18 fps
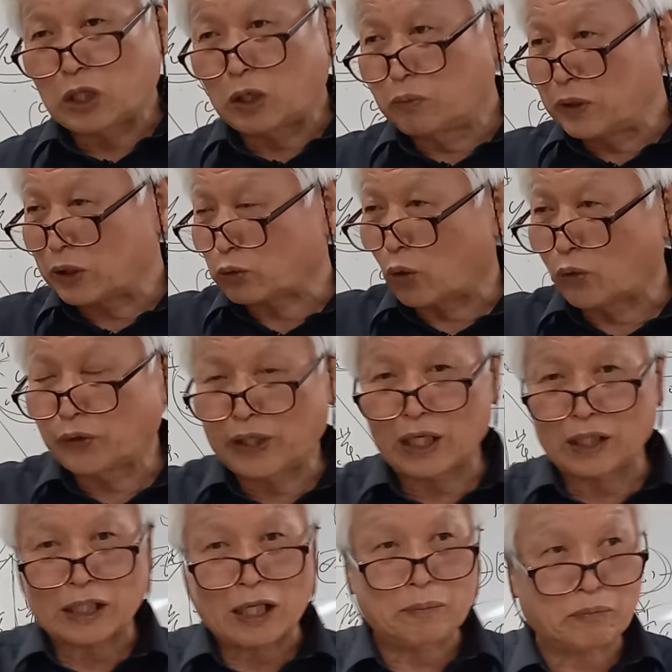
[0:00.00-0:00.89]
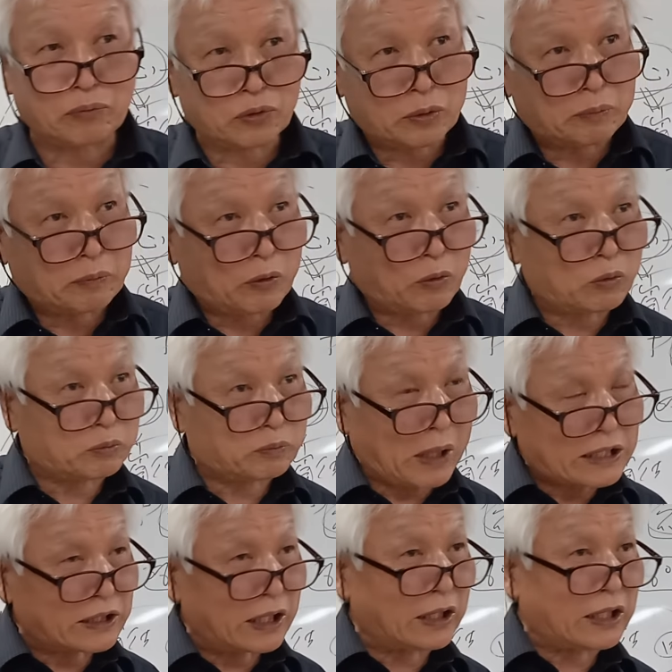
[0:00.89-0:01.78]
전부 돈대가 땅
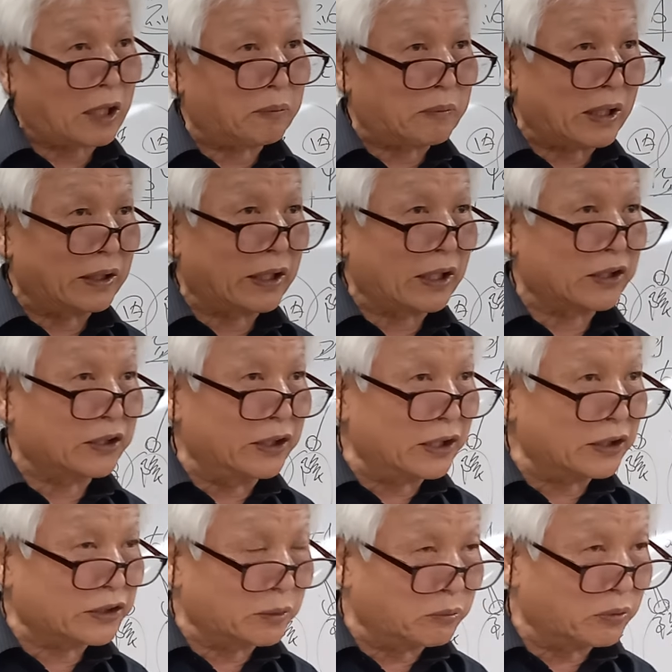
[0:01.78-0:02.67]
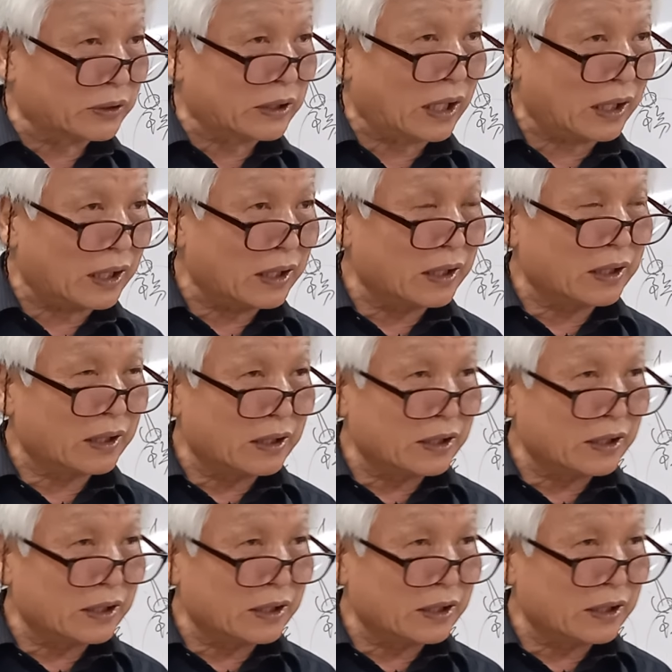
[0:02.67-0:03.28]
파는 게 그 전부 다